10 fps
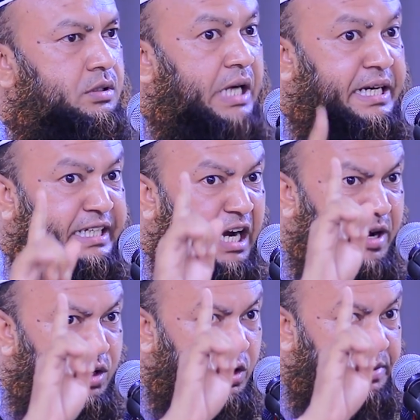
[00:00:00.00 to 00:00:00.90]
দাড়ি
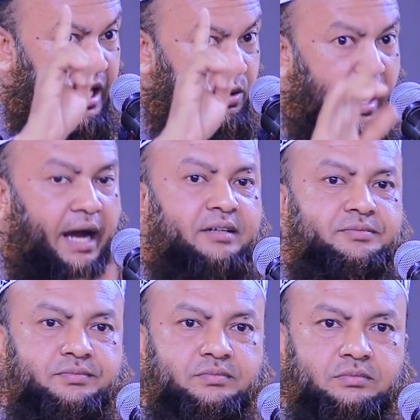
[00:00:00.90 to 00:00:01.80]
কামানো কবিরা গুণা
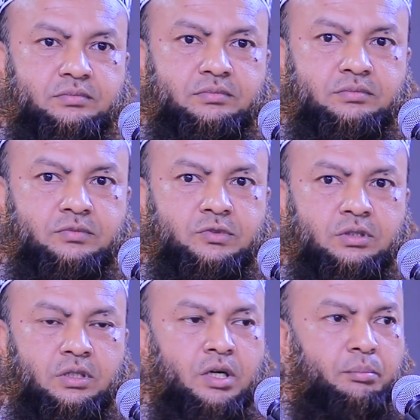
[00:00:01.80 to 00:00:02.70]

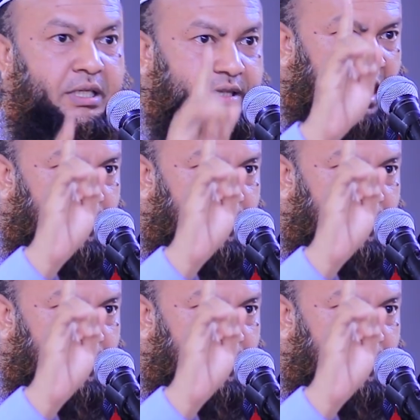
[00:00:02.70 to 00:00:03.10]
মিথ্যা